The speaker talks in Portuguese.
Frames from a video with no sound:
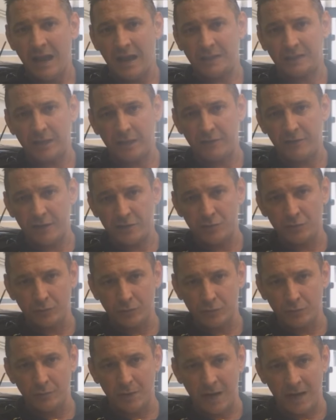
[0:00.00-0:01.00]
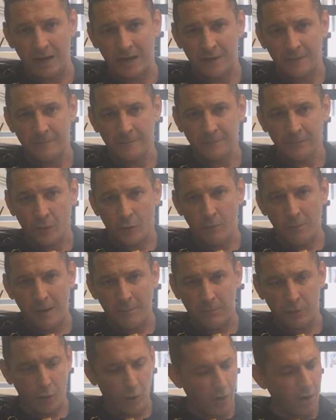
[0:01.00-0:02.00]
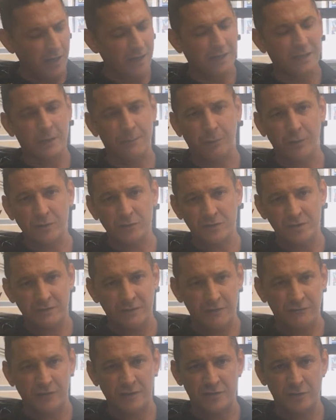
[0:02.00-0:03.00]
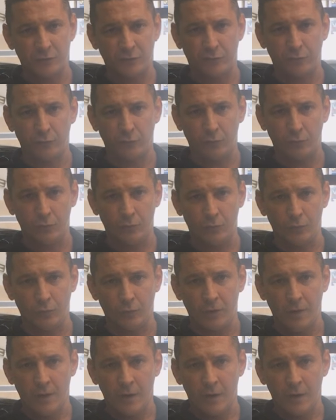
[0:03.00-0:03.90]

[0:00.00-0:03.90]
Através de, de uma, uma broca, depois você vai fazer um, um